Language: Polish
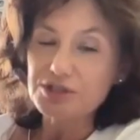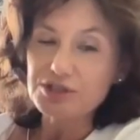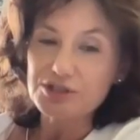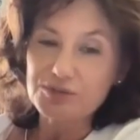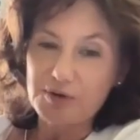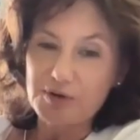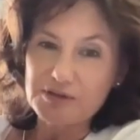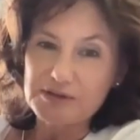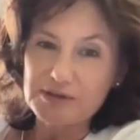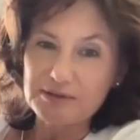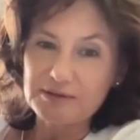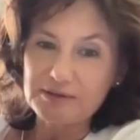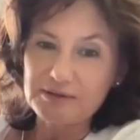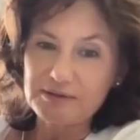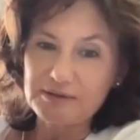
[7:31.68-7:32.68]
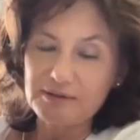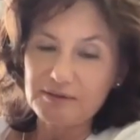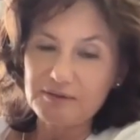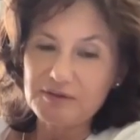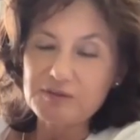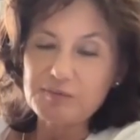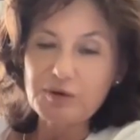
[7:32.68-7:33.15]
10%.
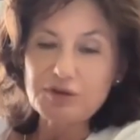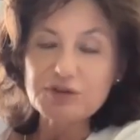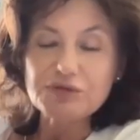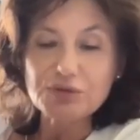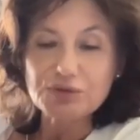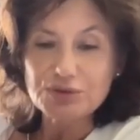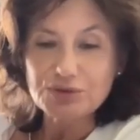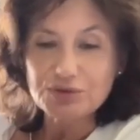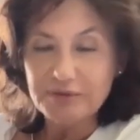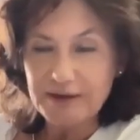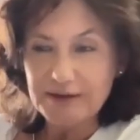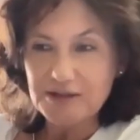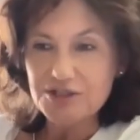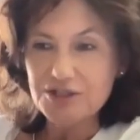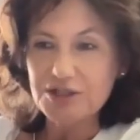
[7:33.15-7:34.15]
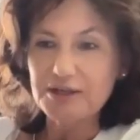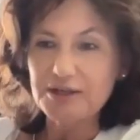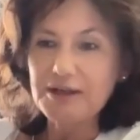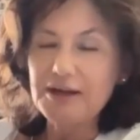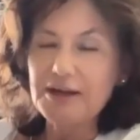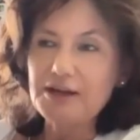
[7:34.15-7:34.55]
Więc proszę zwrócić uwagę, że